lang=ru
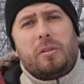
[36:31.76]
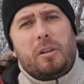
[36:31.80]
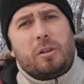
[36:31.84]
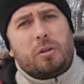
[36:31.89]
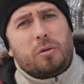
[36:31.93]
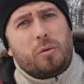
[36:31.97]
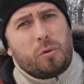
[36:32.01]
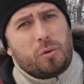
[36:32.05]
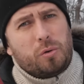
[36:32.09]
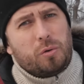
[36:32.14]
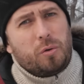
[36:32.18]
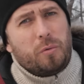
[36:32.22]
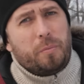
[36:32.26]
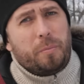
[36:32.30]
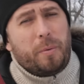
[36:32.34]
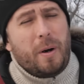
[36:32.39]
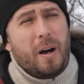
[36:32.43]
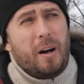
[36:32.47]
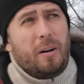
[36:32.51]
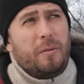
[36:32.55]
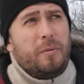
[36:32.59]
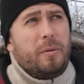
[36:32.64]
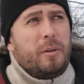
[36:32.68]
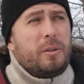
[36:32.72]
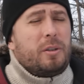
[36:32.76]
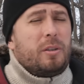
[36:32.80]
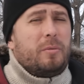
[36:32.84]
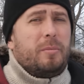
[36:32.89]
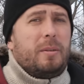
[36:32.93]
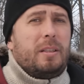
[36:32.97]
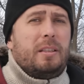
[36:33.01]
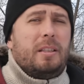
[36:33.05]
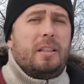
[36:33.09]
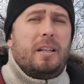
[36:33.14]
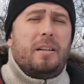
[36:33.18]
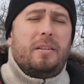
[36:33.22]
у нас курс упал
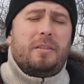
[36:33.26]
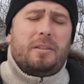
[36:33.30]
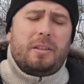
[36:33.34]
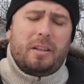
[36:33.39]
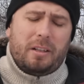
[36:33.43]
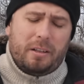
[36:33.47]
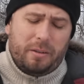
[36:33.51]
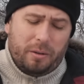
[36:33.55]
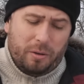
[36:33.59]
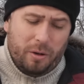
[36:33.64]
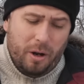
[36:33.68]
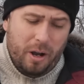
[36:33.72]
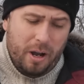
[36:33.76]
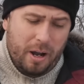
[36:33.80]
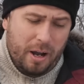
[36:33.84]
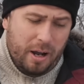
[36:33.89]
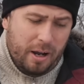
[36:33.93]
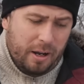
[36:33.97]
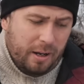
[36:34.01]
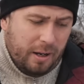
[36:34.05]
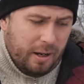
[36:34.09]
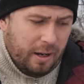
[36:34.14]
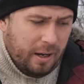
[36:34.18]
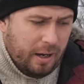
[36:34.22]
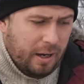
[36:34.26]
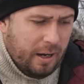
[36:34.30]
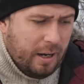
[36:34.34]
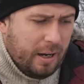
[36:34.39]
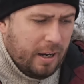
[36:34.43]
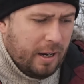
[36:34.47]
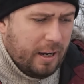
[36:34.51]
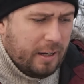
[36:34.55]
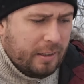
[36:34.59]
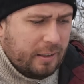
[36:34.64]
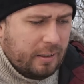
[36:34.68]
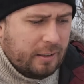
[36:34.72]
89. Я говорю,
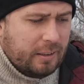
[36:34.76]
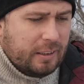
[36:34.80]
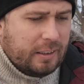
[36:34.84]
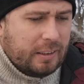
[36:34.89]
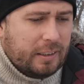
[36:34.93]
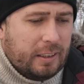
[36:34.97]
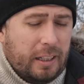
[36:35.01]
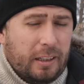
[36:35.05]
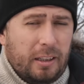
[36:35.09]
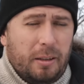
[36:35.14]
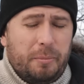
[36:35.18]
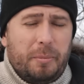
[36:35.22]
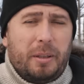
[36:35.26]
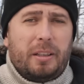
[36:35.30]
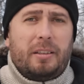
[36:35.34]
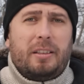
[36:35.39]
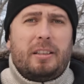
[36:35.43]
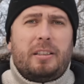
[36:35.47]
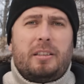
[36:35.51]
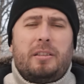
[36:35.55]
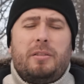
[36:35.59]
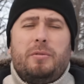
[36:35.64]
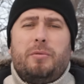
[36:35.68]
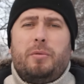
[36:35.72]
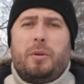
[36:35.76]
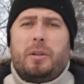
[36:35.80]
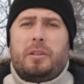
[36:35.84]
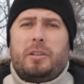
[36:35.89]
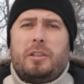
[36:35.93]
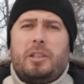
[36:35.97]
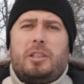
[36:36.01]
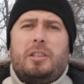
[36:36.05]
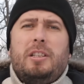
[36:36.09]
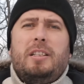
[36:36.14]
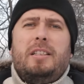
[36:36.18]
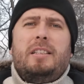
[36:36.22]
э, с ценами на
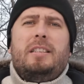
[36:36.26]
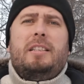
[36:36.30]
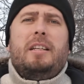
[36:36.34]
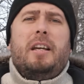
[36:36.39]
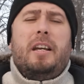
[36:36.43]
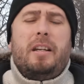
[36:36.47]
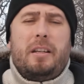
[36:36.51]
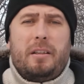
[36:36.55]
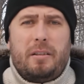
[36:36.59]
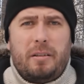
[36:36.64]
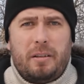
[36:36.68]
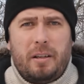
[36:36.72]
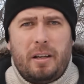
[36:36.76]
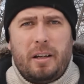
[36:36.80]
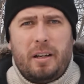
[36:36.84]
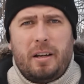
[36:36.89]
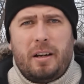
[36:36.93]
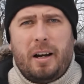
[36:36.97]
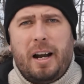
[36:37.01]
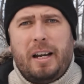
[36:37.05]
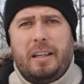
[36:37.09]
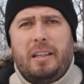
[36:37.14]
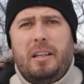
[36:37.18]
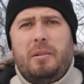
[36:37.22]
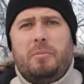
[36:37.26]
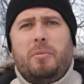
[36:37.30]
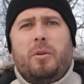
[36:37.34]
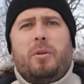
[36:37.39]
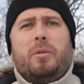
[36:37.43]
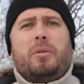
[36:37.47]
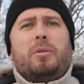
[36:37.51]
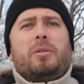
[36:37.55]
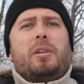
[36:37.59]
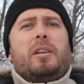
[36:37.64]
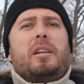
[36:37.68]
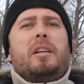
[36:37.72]
сегодняшний день они
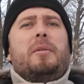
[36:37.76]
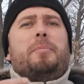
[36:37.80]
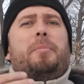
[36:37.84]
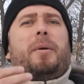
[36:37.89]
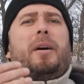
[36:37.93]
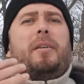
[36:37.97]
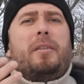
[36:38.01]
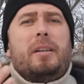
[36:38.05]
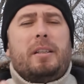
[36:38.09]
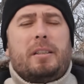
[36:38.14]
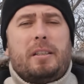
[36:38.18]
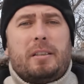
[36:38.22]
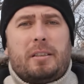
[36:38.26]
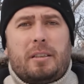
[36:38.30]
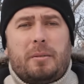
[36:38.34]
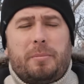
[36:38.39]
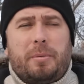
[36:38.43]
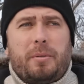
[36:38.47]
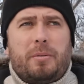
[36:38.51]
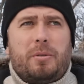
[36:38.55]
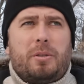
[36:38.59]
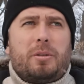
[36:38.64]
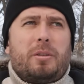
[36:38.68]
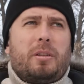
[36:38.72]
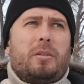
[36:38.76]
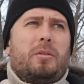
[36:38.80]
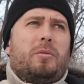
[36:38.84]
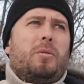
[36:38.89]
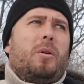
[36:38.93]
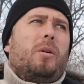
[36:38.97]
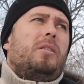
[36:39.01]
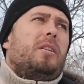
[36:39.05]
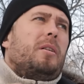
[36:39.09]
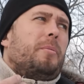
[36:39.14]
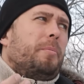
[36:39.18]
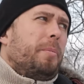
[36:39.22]
могут и повыситься, потому что
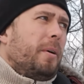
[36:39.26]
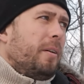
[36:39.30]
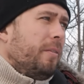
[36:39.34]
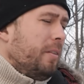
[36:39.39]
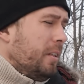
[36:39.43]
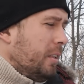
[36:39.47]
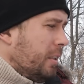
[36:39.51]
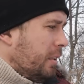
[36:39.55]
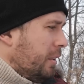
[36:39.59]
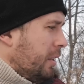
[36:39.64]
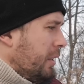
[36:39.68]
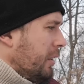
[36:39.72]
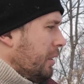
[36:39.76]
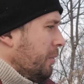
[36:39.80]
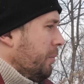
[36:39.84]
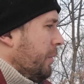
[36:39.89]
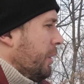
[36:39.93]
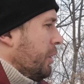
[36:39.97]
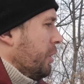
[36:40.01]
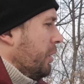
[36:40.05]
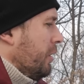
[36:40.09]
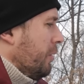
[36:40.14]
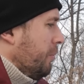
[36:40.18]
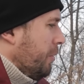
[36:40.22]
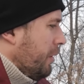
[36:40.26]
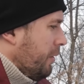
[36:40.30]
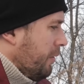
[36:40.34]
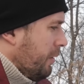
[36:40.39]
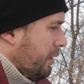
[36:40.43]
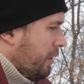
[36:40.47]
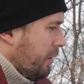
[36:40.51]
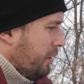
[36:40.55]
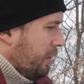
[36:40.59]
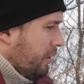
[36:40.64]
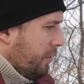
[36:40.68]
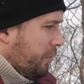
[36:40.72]
доллар повысится, эти машины
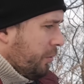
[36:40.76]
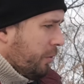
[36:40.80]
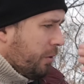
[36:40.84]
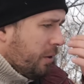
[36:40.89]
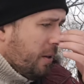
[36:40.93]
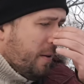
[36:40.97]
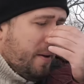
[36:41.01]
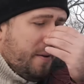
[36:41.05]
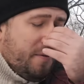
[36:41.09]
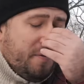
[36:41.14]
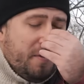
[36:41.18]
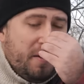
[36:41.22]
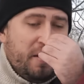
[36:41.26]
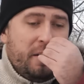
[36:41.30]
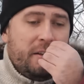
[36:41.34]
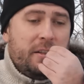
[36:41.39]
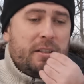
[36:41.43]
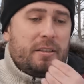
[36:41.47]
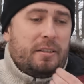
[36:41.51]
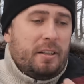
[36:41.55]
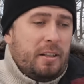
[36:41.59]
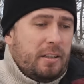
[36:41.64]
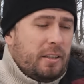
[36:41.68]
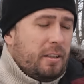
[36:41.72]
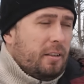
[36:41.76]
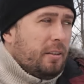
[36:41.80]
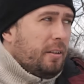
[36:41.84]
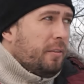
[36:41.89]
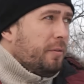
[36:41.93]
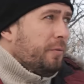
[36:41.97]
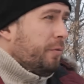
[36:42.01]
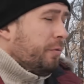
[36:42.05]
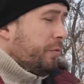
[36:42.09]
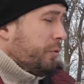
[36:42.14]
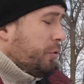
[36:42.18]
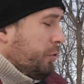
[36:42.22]
повысятся. Вот.
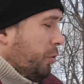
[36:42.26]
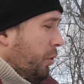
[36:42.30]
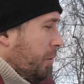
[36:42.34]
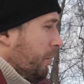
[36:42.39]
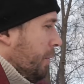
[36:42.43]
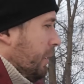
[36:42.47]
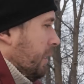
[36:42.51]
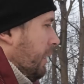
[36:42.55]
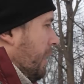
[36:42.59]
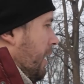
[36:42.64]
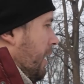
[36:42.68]
Естественно, стоимость